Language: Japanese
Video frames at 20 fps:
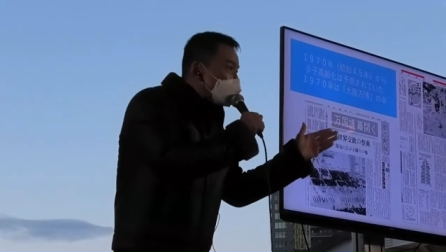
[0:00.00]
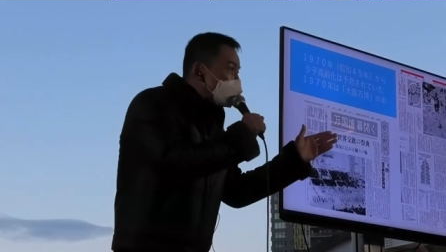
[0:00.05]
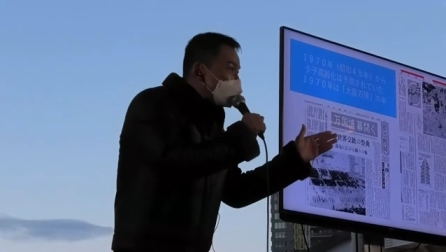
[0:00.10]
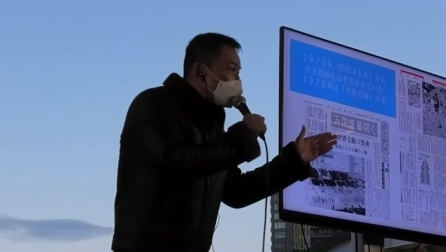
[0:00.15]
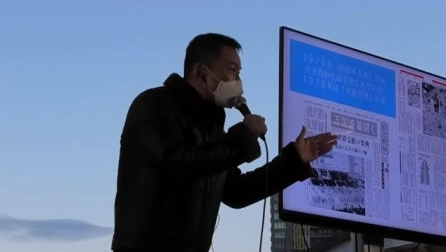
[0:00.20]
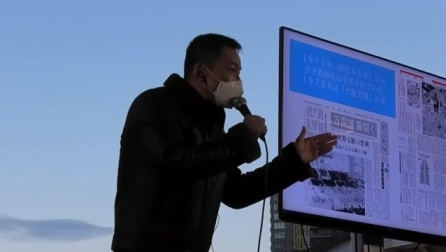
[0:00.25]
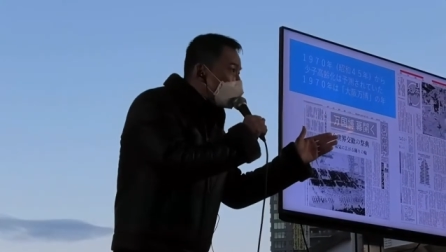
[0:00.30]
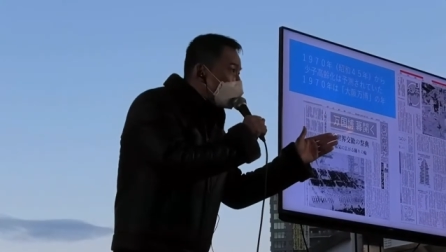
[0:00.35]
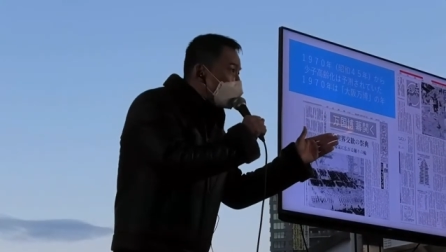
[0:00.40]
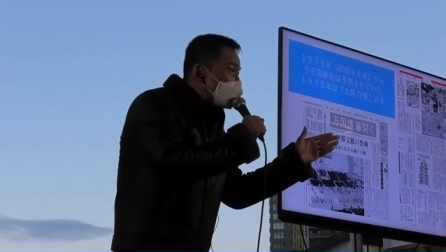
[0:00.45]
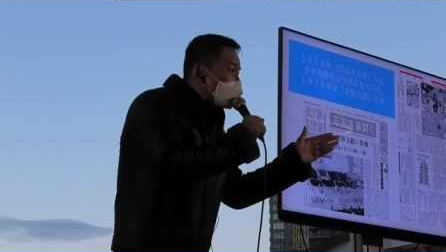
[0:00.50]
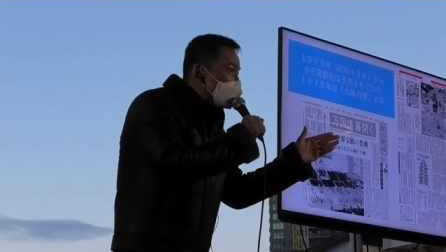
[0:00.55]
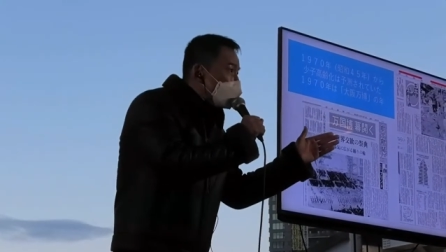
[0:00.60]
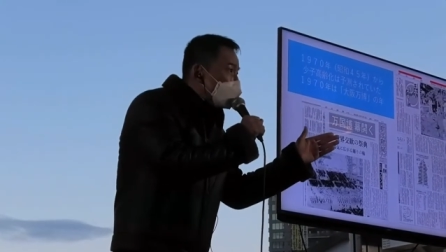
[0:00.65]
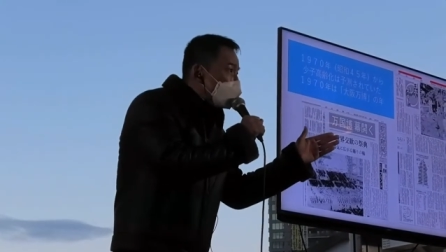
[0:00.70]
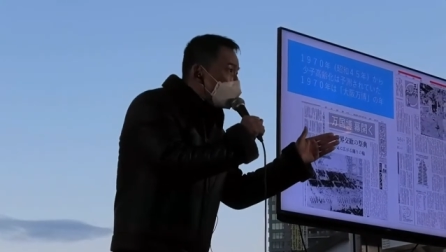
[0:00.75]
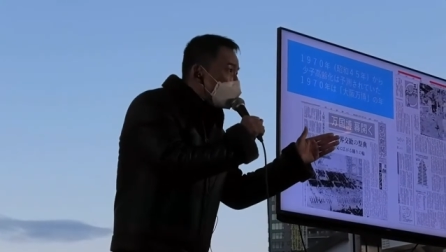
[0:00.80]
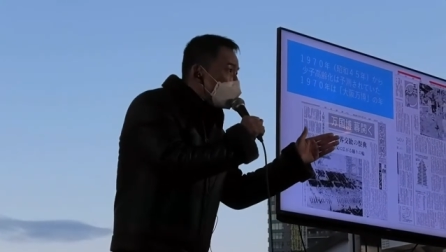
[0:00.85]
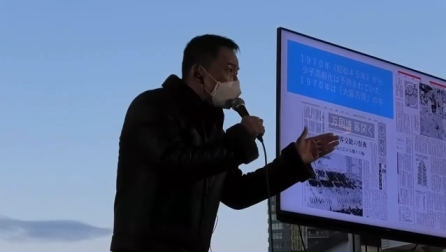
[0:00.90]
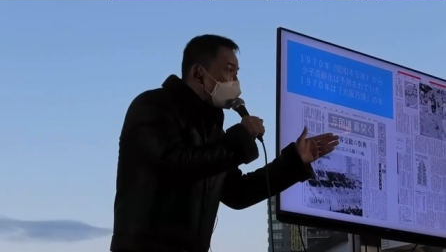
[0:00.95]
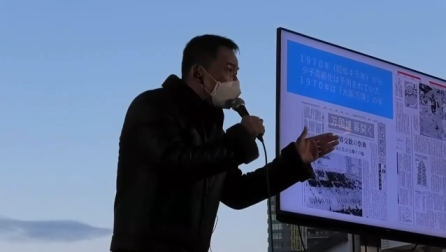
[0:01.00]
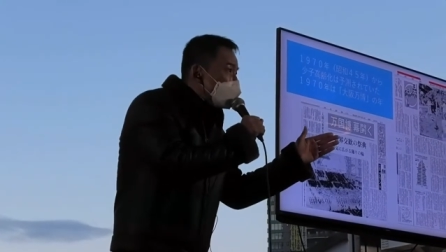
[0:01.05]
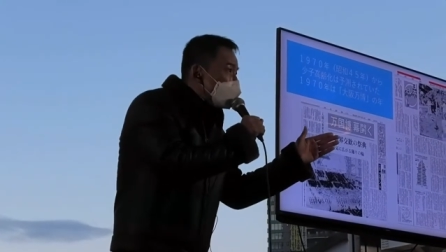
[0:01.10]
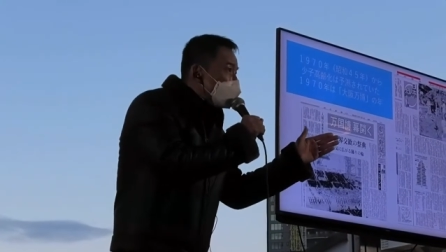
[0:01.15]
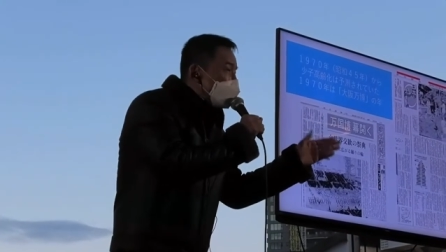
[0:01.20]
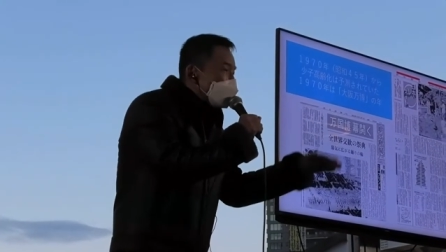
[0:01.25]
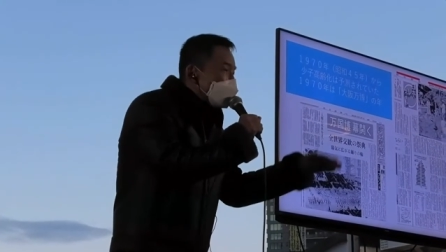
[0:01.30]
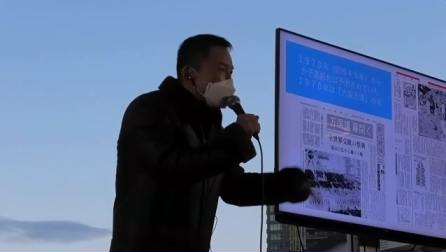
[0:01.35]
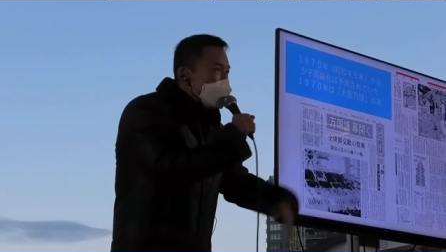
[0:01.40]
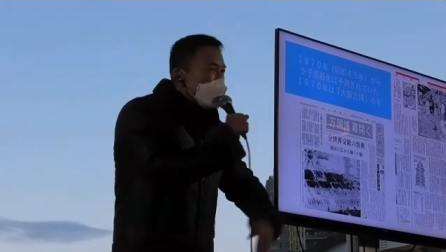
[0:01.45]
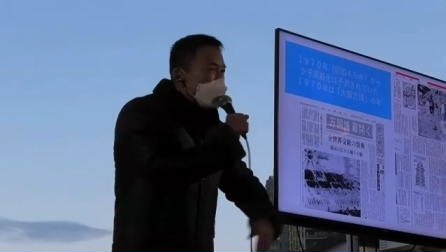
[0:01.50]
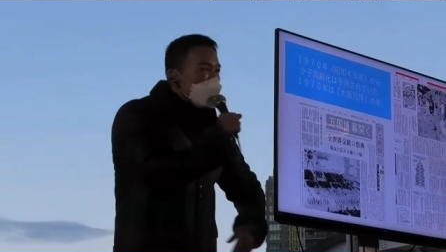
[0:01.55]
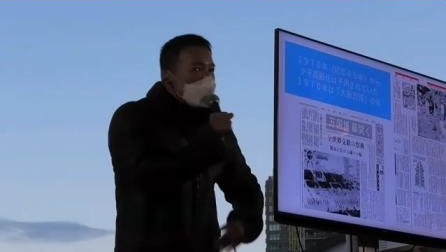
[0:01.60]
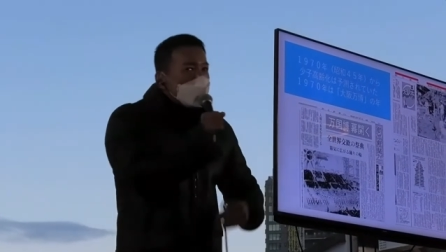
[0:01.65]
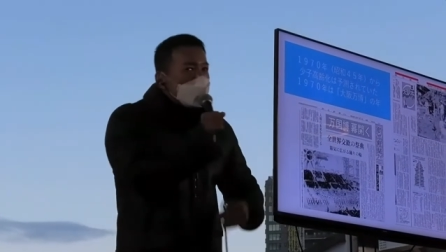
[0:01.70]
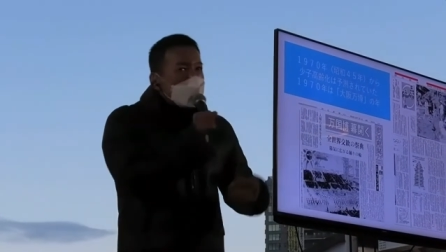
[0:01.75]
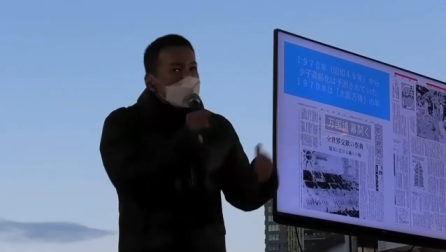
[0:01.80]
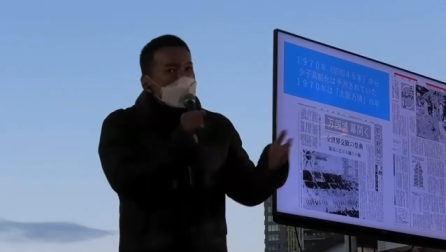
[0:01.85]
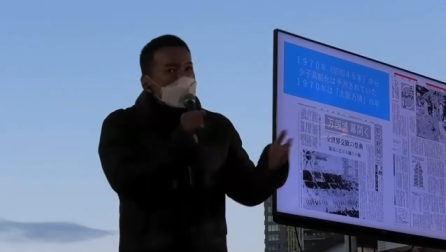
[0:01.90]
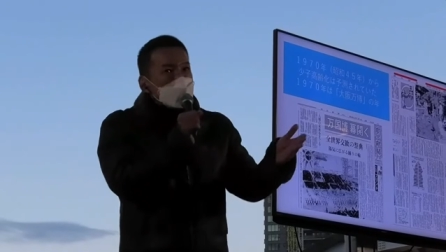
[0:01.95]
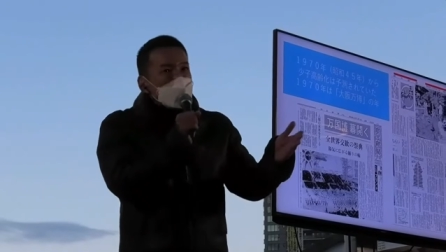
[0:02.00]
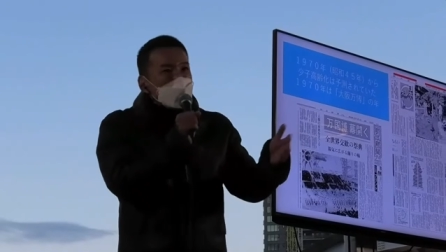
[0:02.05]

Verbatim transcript: 育の無償化ですそ